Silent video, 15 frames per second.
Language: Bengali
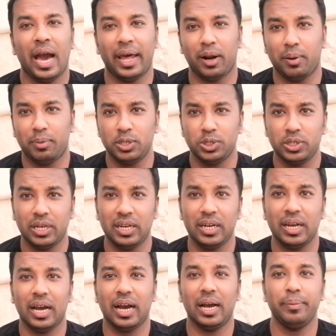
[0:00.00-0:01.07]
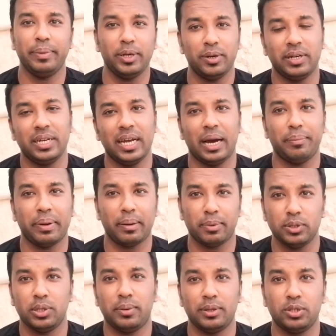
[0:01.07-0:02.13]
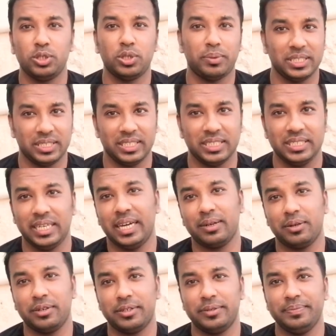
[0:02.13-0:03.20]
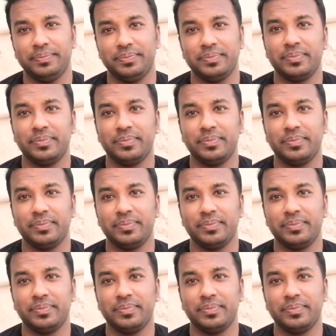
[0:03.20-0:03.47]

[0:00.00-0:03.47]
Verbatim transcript: আর অবশ্যই ভিডিওটি আপনার বন্ধুবান্ধব সবার সাথে শেয়ার করুন